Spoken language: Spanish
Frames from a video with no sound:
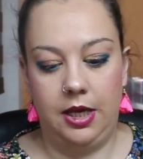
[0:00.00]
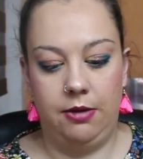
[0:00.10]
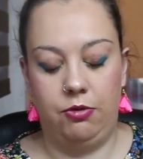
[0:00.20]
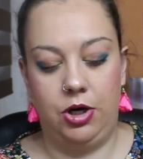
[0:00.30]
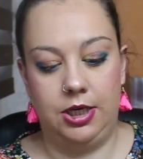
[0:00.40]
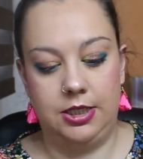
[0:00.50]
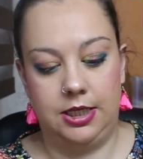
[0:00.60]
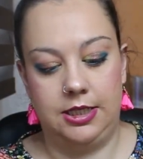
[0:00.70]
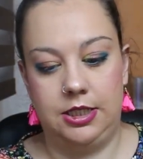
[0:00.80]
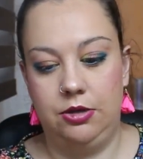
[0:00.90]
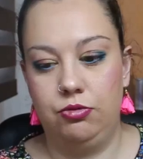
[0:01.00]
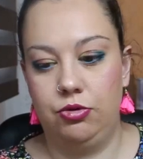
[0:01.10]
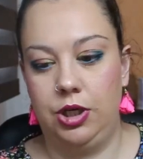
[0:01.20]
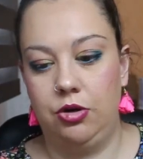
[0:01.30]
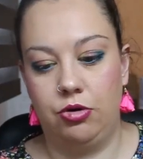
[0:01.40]
Y bueno, es así un
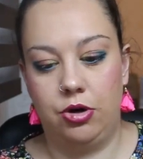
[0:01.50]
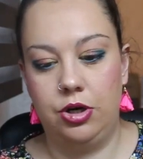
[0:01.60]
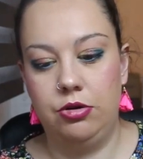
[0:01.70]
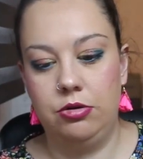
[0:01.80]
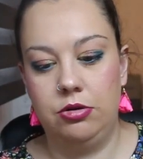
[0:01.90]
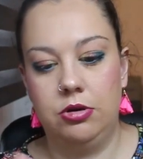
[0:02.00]
unicornio,